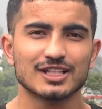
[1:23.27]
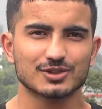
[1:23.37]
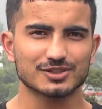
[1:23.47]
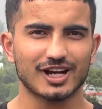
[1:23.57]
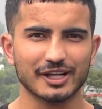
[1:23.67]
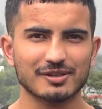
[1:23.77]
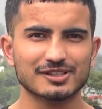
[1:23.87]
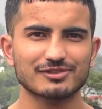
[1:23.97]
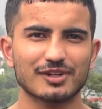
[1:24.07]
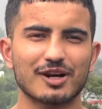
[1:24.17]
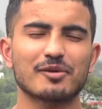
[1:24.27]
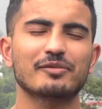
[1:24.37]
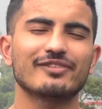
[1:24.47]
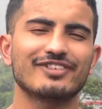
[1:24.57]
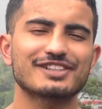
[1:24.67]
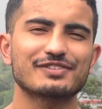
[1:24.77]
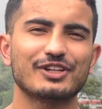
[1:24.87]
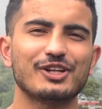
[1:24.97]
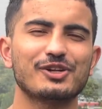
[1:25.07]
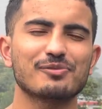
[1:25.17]
सो स्टार्टिंग में जब हम अपना फर्स्ट
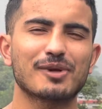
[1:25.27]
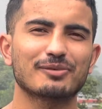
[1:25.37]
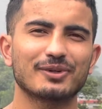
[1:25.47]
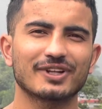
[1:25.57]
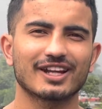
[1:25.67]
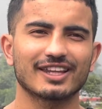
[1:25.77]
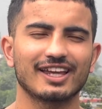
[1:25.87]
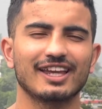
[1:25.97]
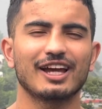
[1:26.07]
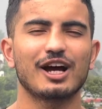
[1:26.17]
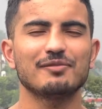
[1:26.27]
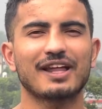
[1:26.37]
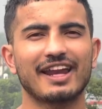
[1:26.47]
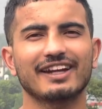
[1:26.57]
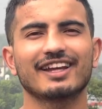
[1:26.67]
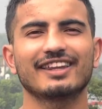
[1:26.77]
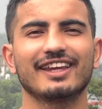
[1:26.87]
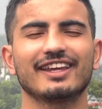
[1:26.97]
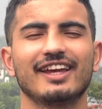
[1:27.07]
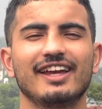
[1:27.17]
वीडियो यूट्यूब पर अपलोड करते हैं हम डायरेक्ट करते
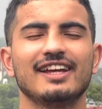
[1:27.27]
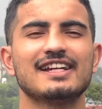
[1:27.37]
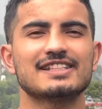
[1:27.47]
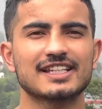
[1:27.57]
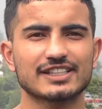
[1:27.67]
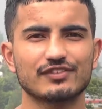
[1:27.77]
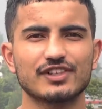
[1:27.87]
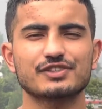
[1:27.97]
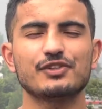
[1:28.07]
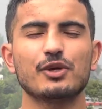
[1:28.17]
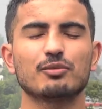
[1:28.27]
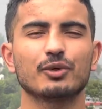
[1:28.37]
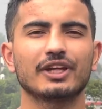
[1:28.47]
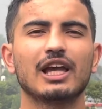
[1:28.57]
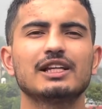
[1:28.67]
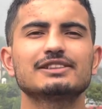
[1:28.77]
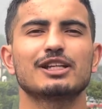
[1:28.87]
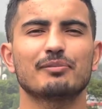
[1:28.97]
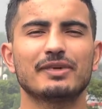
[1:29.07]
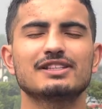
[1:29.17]
क्या हैं जैसे फर्स्ट वीडियो अपलोड किया
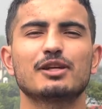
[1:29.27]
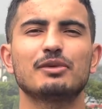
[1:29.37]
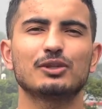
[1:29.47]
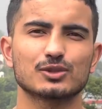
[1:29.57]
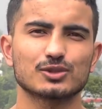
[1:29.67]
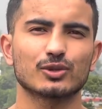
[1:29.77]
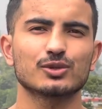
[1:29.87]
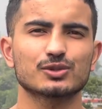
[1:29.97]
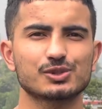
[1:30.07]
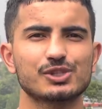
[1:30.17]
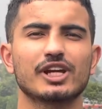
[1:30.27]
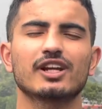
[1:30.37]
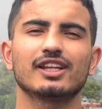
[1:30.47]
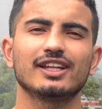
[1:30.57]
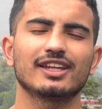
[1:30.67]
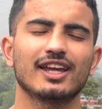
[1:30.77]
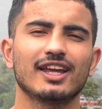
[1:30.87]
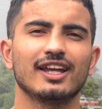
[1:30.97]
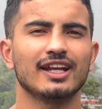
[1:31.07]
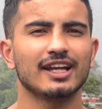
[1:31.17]
अपने सभी दोस्तों को उसको शेयर कर देते हैं
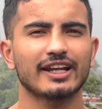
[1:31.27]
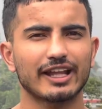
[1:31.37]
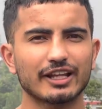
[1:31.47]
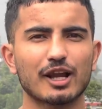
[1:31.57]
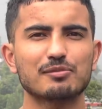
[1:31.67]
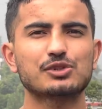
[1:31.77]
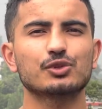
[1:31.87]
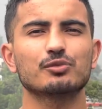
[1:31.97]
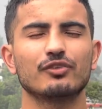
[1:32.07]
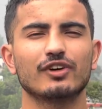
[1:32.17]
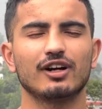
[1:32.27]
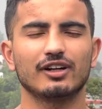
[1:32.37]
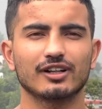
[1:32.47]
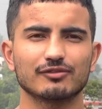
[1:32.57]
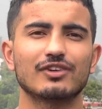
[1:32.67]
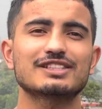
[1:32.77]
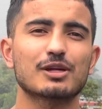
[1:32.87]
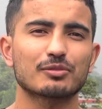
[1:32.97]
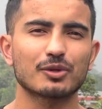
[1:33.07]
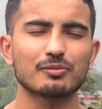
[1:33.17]
टेलीग्राम पे जो
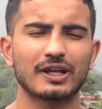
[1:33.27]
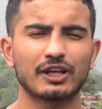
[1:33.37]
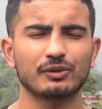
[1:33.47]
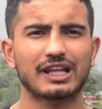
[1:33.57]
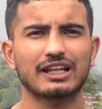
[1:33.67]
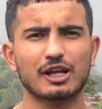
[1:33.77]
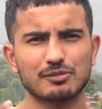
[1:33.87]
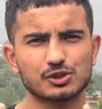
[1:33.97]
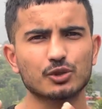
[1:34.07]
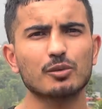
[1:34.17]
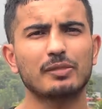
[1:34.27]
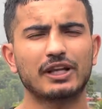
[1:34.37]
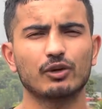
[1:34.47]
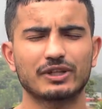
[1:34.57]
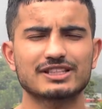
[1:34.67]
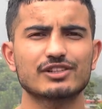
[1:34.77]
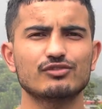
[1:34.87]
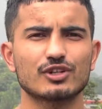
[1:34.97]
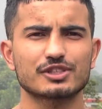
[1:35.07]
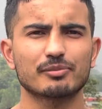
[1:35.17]
व्हाट्सएप ग्रुप बने टेलीग्राम पे जो ग्रुप बने होते हैं सब
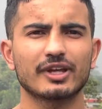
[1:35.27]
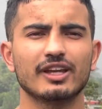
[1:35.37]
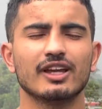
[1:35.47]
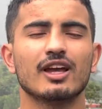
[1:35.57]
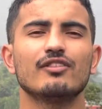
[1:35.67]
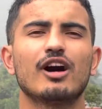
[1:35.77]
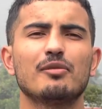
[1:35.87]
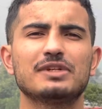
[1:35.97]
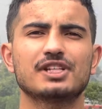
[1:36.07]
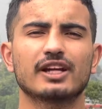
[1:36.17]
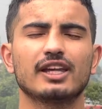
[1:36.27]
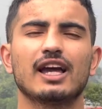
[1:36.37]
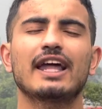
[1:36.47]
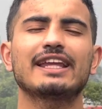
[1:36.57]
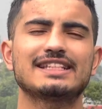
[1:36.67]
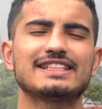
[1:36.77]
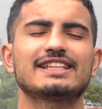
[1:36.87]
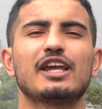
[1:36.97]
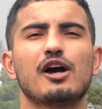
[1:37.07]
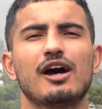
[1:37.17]
व्हाट्सअप के वहाँ पे जाके हर किसी
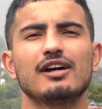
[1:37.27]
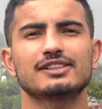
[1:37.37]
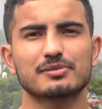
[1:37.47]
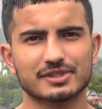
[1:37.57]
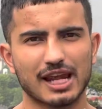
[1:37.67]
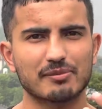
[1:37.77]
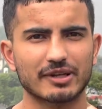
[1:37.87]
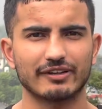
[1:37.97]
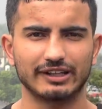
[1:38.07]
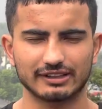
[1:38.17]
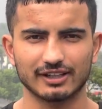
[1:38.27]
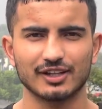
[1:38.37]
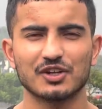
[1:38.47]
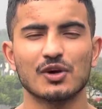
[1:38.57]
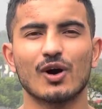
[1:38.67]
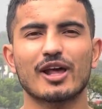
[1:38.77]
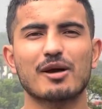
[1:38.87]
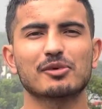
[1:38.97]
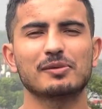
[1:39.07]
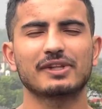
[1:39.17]
से सब्सक्राइब करवा लेते हैं और
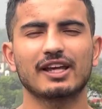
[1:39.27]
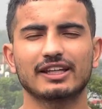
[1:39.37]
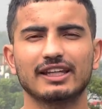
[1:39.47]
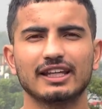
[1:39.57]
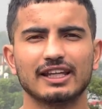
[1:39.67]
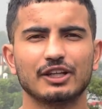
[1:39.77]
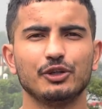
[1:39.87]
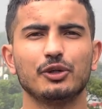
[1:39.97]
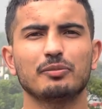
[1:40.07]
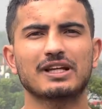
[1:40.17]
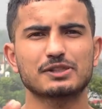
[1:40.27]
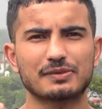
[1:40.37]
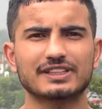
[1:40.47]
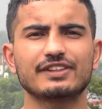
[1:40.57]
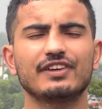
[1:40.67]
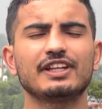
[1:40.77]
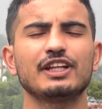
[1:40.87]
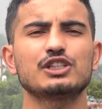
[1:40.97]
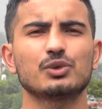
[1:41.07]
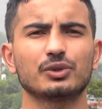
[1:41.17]
आपको बताया कि यूट्यूब पे एक स्पेसिफिक
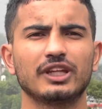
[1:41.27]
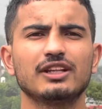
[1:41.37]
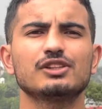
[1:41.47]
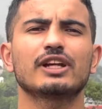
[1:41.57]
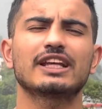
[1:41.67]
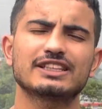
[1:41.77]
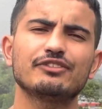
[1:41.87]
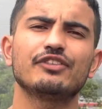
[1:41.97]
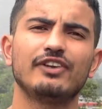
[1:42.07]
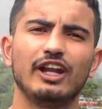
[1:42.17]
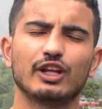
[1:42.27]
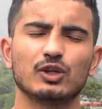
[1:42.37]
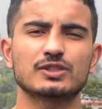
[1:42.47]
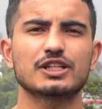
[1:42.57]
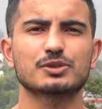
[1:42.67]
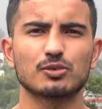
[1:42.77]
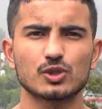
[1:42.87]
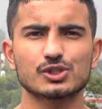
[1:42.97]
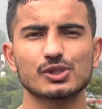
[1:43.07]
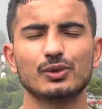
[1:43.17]
नीड्स होती हैं जो है किसी भी फील्ड की हो चाहे
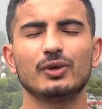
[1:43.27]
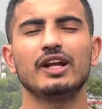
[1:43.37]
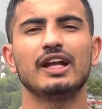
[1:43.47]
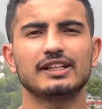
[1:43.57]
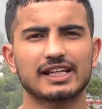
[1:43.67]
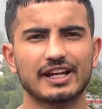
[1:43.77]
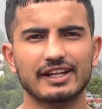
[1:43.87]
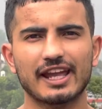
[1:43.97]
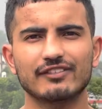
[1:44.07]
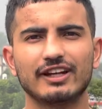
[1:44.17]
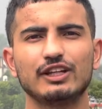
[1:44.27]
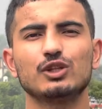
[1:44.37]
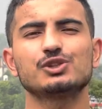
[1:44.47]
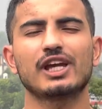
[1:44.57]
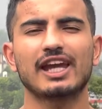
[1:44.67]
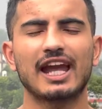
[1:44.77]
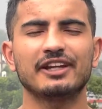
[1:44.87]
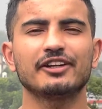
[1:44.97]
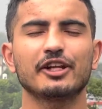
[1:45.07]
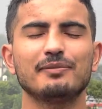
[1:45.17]
स्पोर्ट्स की हो चाहे टेक वाली हो चाहे
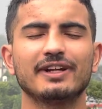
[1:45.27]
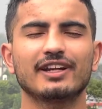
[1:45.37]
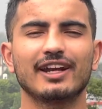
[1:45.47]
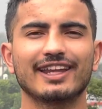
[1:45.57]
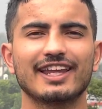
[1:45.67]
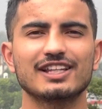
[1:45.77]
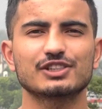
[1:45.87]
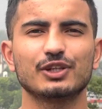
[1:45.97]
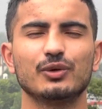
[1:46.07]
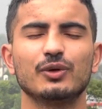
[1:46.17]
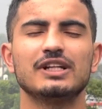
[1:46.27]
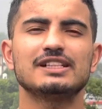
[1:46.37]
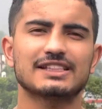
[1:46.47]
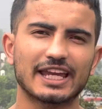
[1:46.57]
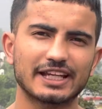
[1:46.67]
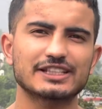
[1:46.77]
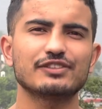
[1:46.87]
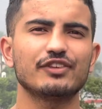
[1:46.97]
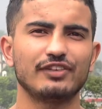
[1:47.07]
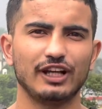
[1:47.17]
एंटरटेनमेंट कैटेगरीज की हो चाहे किसी
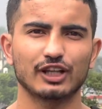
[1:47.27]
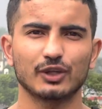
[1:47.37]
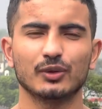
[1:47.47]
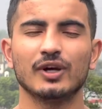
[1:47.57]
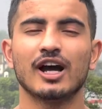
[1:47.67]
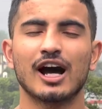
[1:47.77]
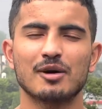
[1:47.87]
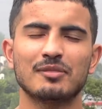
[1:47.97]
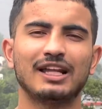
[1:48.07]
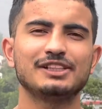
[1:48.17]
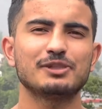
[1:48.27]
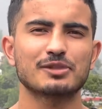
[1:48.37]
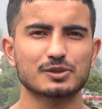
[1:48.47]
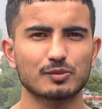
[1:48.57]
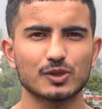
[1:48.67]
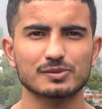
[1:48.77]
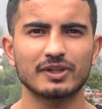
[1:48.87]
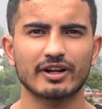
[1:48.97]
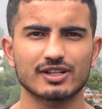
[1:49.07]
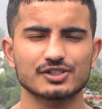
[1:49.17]
भी फील्ड की हो अब मान लीजिए मैं स्पोर्ट्स में
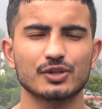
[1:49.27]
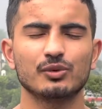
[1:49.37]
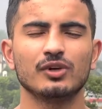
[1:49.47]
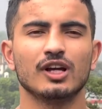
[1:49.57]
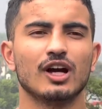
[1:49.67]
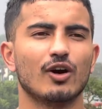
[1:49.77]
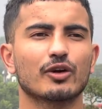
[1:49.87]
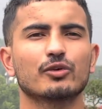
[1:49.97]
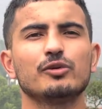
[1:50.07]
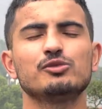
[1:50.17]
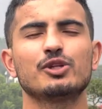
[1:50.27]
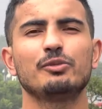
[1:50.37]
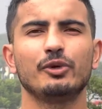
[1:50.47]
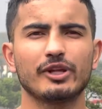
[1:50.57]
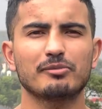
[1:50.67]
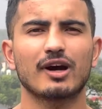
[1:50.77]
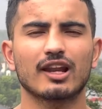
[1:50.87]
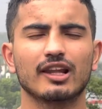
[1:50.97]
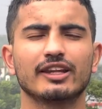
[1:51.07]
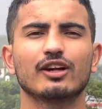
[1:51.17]
इंटरेस्टेड हूँ अगर कोई मुझे ब्यूटी
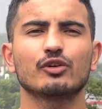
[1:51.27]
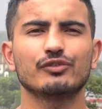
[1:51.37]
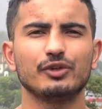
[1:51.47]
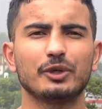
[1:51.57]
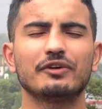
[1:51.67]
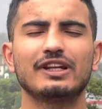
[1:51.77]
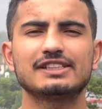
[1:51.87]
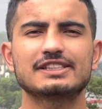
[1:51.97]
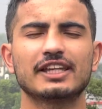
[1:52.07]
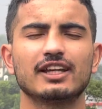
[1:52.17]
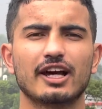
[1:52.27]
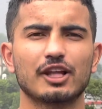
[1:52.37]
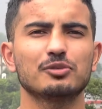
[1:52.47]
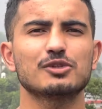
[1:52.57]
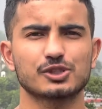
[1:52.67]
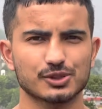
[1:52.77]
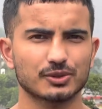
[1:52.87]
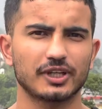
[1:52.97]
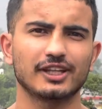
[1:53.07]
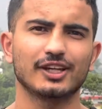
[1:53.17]
पार्लर या कोई ब्यूटी वाली चीज़ें दिखा रहा है तो मैं उस चीज़ को
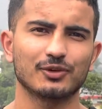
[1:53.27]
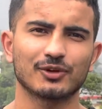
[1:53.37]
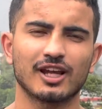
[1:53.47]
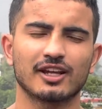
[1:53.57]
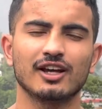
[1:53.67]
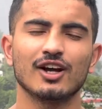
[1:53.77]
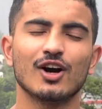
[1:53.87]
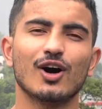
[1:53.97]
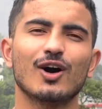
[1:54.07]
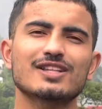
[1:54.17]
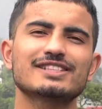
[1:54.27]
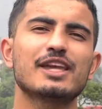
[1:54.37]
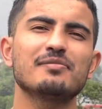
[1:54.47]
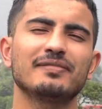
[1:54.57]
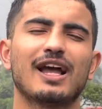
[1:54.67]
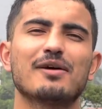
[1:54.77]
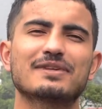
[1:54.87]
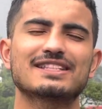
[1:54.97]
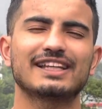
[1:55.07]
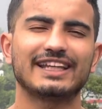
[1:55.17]
नहीं देखूंगा है ना और सेम आपके
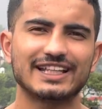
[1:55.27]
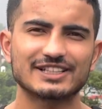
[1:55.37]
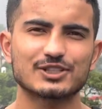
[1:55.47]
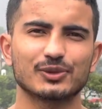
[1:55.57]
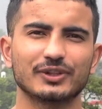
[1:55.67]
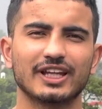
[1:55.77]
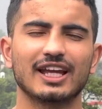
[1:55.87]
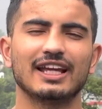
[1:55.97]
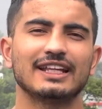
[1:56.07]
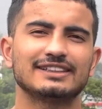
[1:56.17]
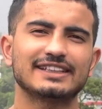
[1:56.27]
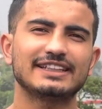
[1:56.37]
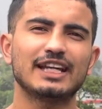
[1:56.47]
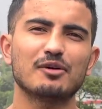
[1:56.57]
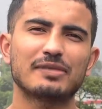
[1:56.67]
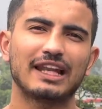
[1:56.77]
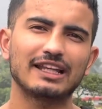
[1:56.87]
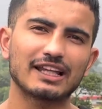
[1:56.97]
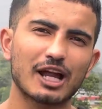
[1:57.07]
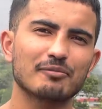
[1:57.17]
साथ यही चीज़ होती है जैसे ही आप
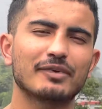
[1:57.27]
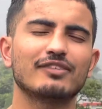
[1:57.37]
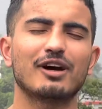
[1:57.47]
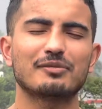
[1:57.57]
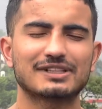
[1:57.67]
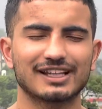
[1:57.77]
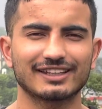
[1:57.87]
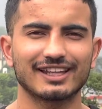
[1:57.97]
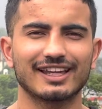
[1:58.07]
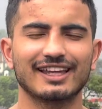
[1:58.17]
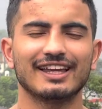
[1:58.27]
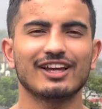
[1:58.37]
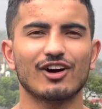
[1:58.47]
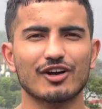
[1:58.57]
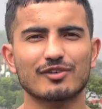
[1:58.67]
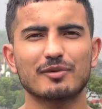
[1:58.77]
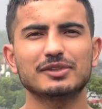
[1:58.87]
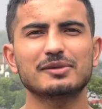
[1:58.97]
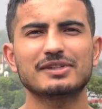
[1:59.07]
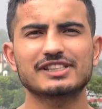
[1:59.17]
टेलीग्राम पर वहाँ पर जाते हैं और वहाँ पर
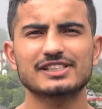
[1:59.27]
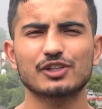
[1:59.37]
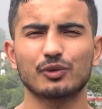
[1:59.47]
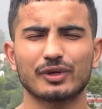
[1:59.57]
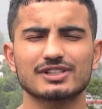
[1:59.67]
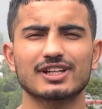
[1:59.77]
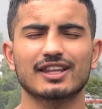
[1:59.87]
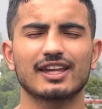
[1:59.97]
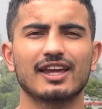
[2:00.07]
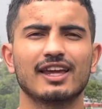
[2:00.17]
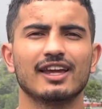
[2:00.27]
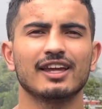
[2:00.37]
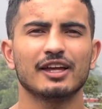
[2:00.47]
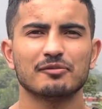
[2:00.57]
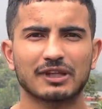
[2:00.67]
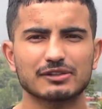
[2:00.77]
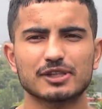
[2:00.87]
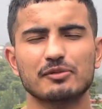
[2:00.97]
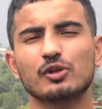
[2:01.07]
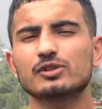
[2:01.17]
जब ये चीज़ें नोटिस करते हैं मतलब
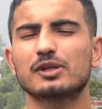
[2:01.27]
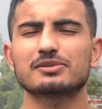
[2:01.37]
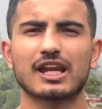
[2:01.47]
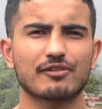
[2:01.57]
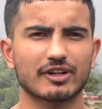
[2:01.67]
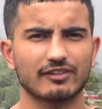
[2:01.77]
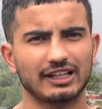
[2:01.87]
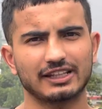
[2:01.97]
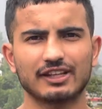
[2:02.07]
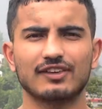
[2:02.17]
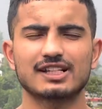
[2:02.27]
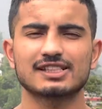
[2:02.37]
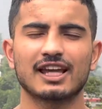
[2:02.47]
सभी को सब्सक्राइब करवा लेते हैं वहाँ से